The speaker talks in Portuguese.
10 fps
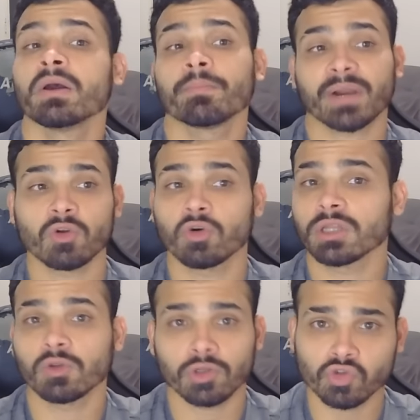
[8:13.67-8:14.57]
para
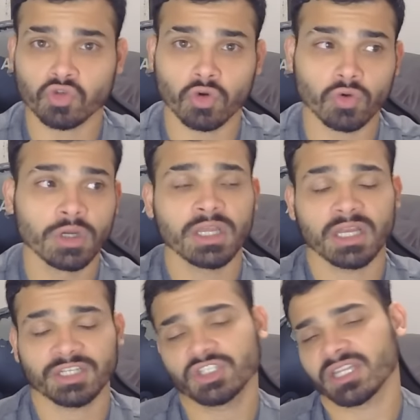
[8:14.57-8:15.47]
enrolar o nosso jogo.
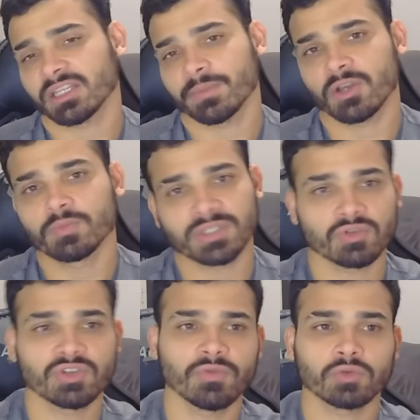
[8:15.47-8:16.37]
A gente tem também a opção
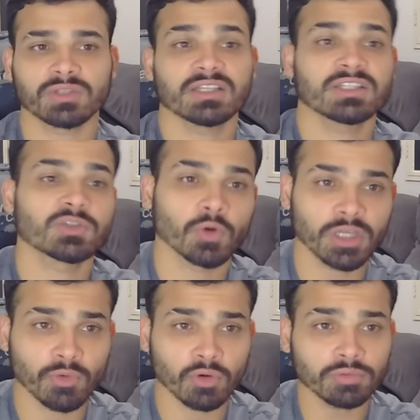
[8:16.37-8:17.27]
de voltar esses
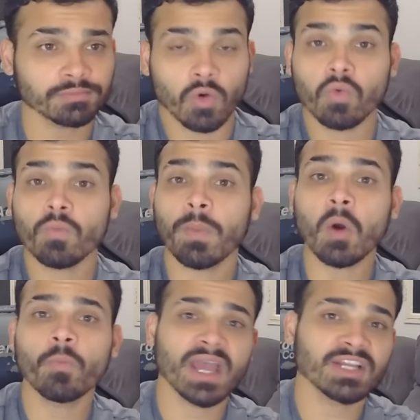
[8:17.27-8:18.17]
Pokémon. Um
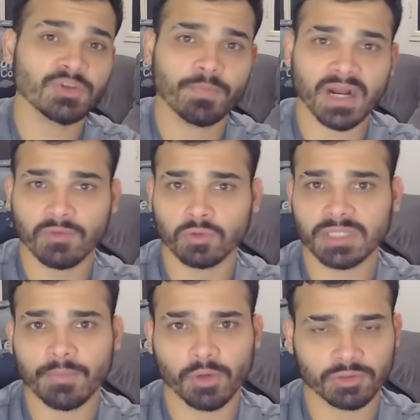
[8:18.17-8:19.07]
Palpad para
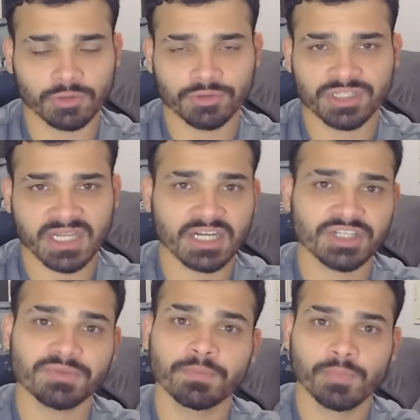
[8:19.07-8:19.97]
voltar apoiador do
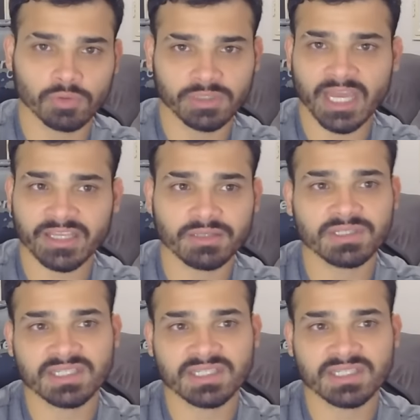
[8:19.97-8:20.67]
descarte pro deck.